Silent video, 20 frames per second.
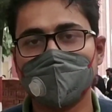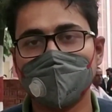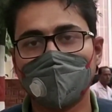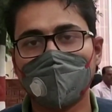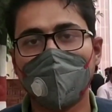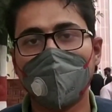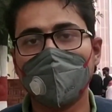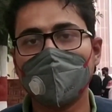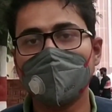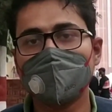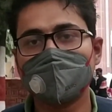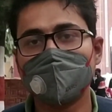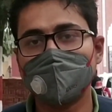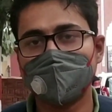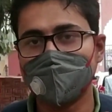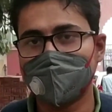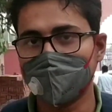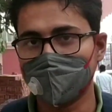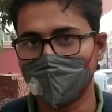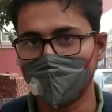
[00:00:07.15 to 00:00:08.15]
लड़ भी रहे
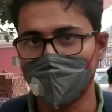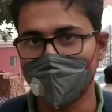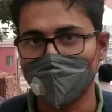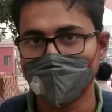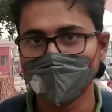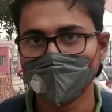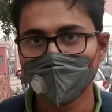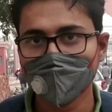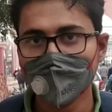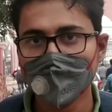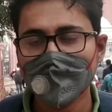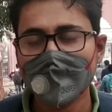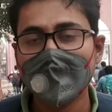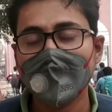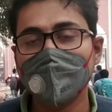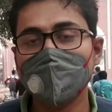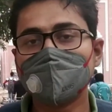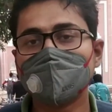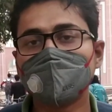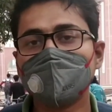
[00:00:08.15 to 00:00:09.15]
हैं
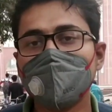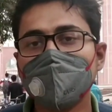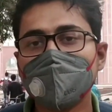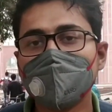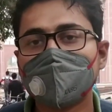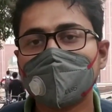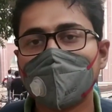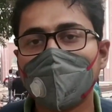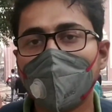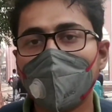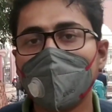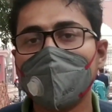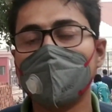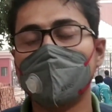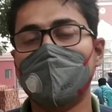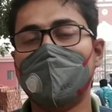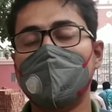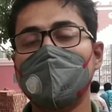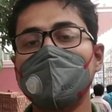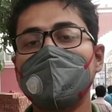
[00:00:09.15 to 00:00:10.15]
ऐसे में अलीगढ़
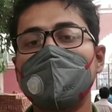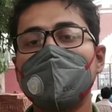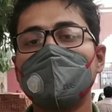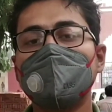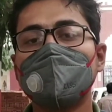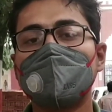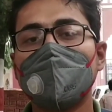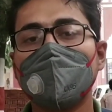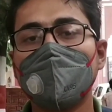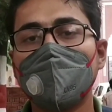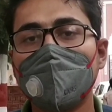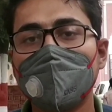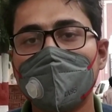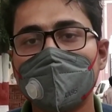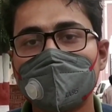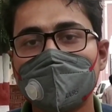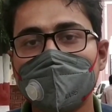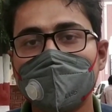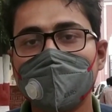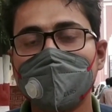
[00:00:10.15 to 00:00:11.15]
मुस्लिम यूनिवर्सिटी के
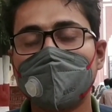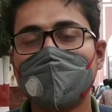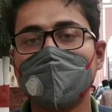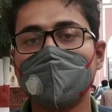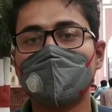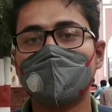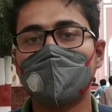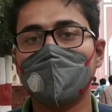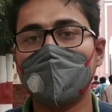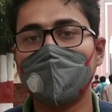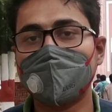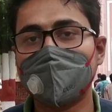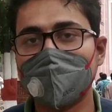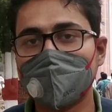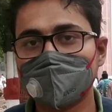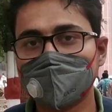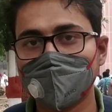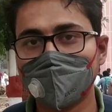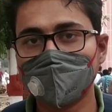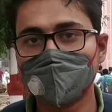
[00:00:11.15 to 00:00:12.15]
स्टूडेंट्स क्या सोचते
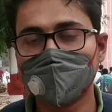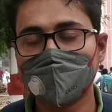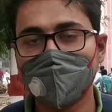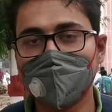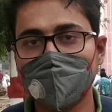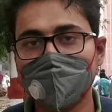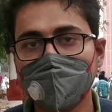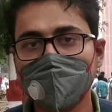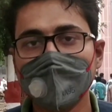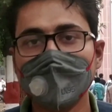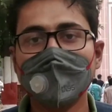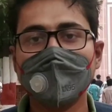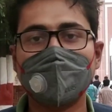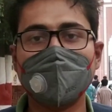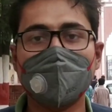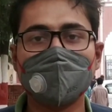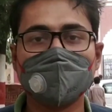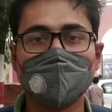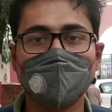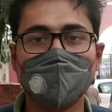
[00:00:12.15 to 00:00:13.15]
हैं उनके बारे में
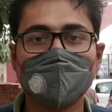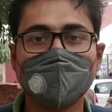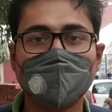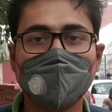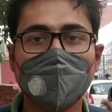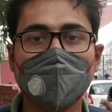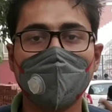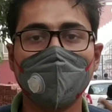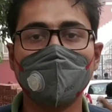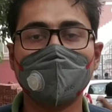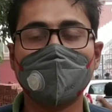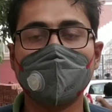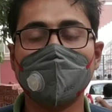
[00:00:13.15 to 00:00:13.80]
उनकी क्या राय है